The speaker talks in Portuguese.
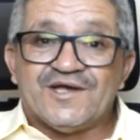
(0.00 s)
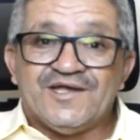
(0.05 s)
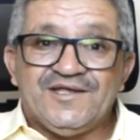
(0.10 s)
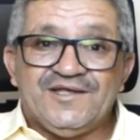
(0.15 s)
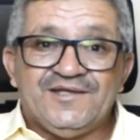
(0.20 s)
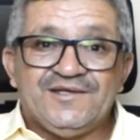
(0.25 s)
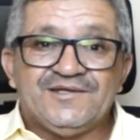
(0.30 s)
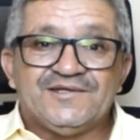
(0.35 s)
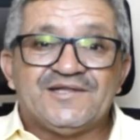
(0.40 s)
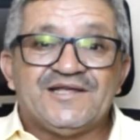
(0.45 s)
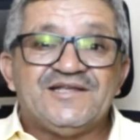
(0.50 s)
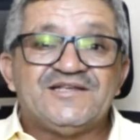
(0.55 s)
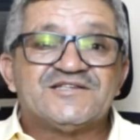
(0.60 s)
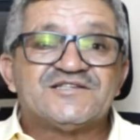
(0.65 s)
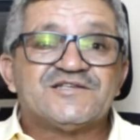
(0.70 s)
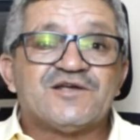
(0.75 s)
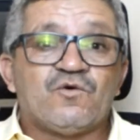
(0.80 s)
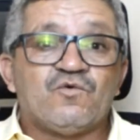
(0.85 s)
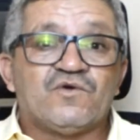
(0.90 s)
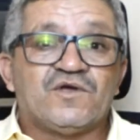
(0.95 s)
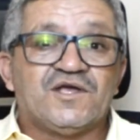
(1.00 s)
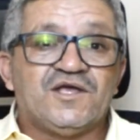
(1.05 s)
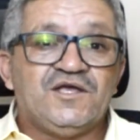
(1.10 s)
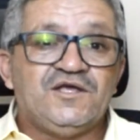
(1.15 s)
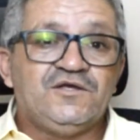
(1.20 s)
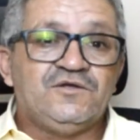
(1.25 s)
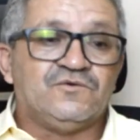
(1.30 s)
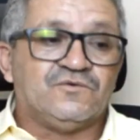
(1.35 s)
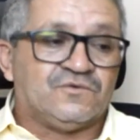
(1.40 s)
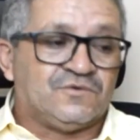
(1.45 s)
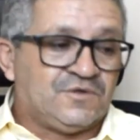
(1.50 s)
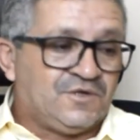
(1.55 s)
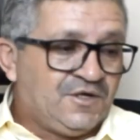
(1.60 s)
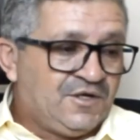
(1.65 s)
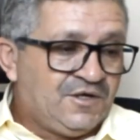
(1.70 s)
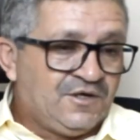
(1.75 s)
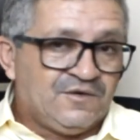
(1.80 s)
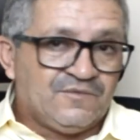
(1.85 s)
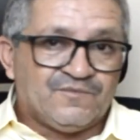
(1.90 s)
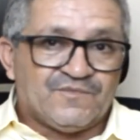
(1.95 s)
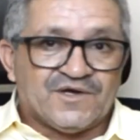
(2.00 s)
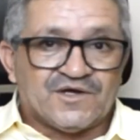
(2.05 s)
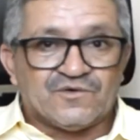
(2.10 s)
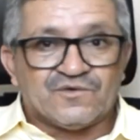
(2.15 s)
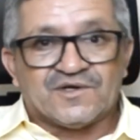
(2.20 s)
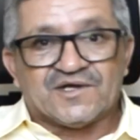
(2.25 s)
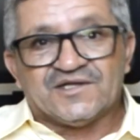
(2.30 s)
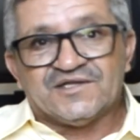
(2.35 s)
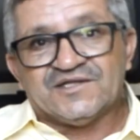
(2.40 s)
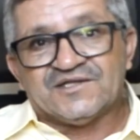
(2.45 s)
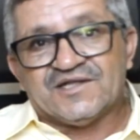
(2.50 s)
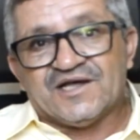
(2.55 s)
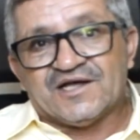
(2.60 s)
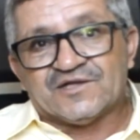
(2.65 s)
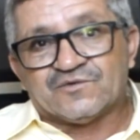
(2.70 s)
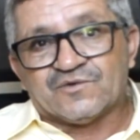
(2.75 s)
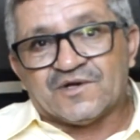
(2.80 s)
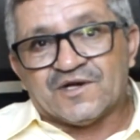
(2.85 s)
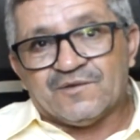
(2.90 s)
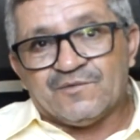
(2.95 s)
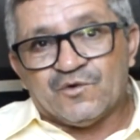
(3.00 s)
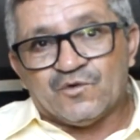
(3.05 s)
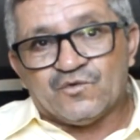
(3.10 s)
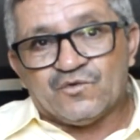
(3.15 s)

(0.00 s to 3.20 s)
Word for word: ainda em Salgueiro para o candidato Clebel